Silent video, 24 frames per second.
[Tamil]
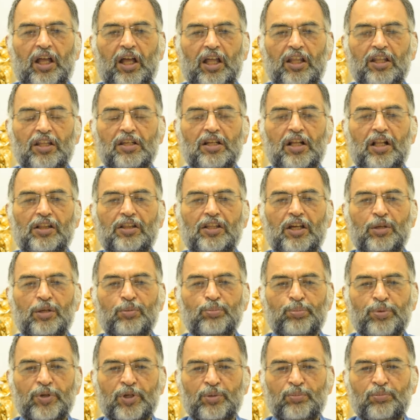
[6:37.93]
அதனால்தான்
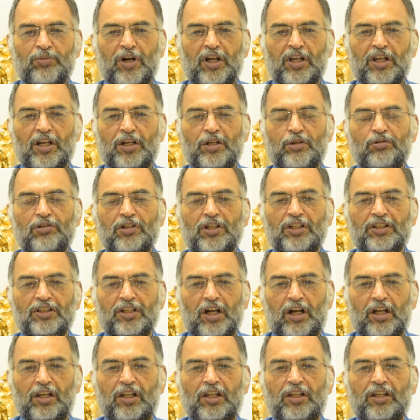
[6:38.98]
பெரும்பாலானவர்கள்
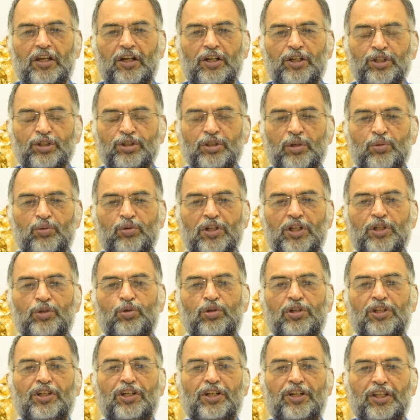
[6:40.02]
காலை எழுந்தவுடன்
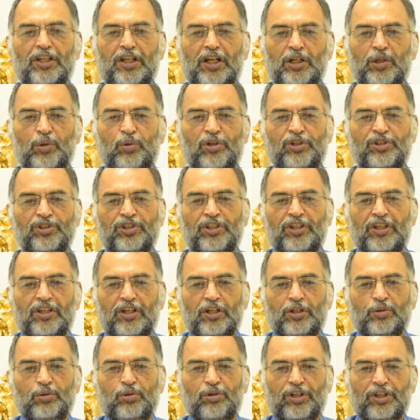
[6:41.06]
உடனடியாக ஒரு
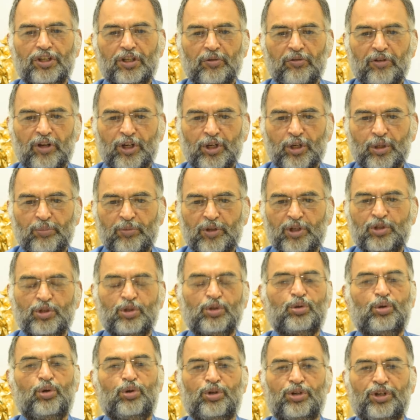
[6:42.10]
சிகரெட் குடிக்க வேண்டும் என்று
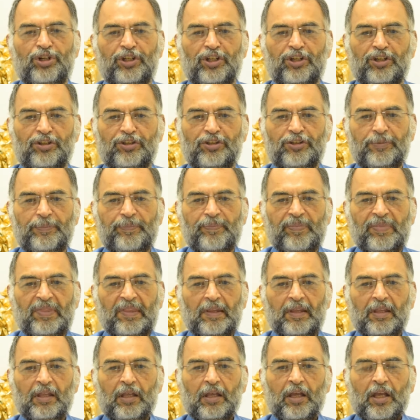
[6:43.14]
தோன்றுகிறது
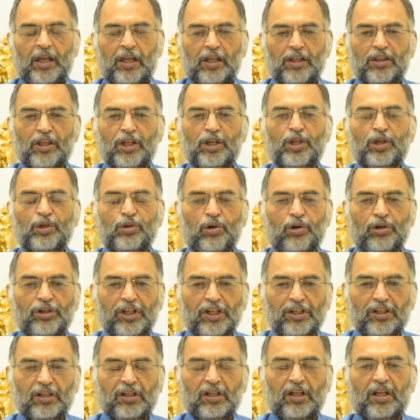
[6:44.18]
இந்த
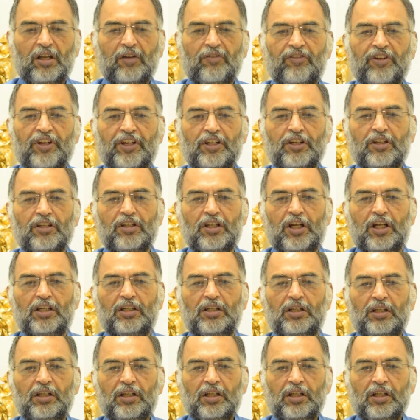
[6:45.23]
நிக்கோட்டின் எஃபெக்ட் தான்